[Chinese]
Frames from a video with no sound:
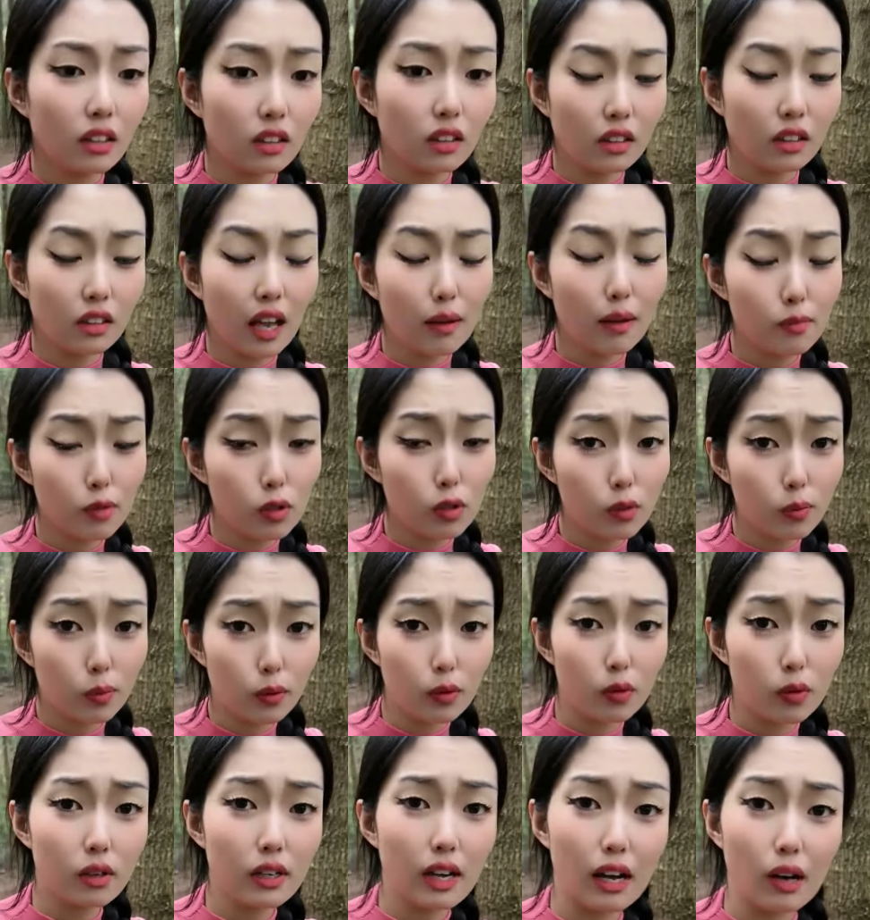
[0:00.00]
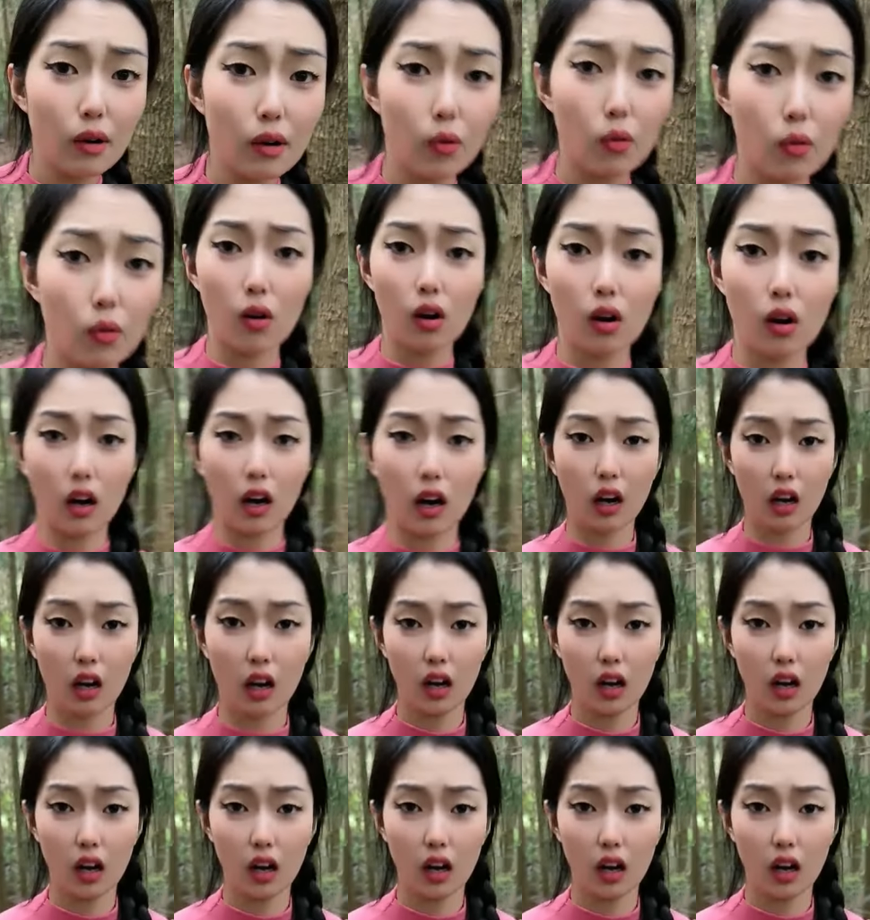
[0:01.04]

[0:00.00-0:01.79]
他们又不用干活，